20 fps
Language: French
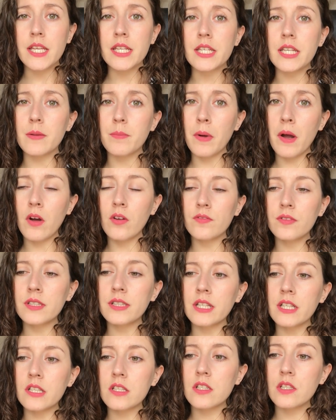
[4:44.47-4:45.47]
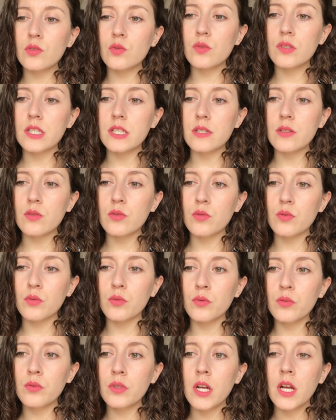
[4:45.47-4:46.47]
J'ai pas envie d'acheter du
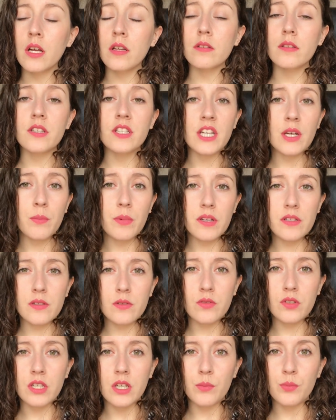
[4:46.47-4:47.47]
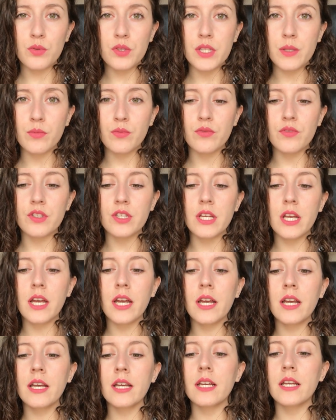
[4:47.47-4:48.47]
tissu, Déjà parce que j'ai un petit
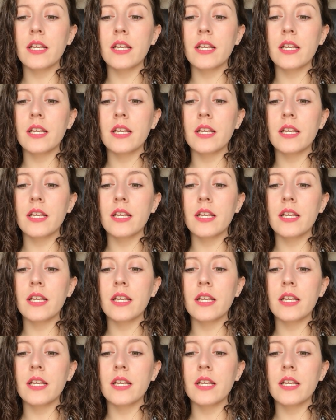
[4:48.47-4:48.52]
budget